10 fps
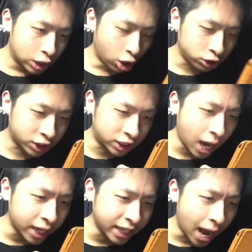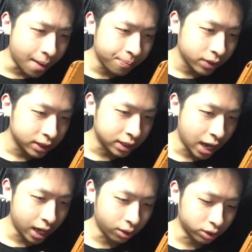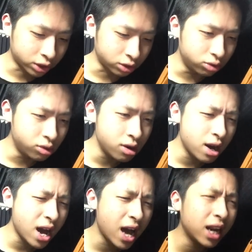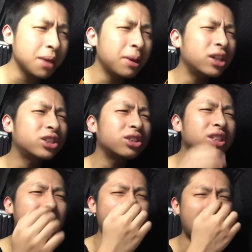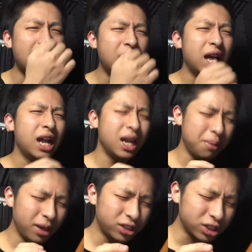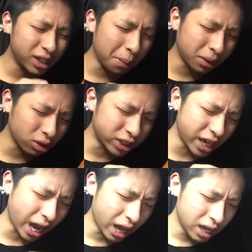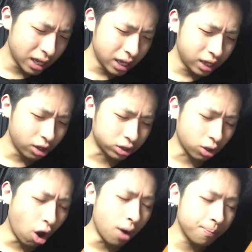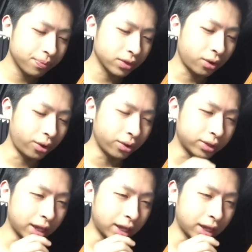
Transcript: よっしゃ、来たさあ、よろしく。うわー、レベル12だ。レベル12やめてほしい。よし、おこの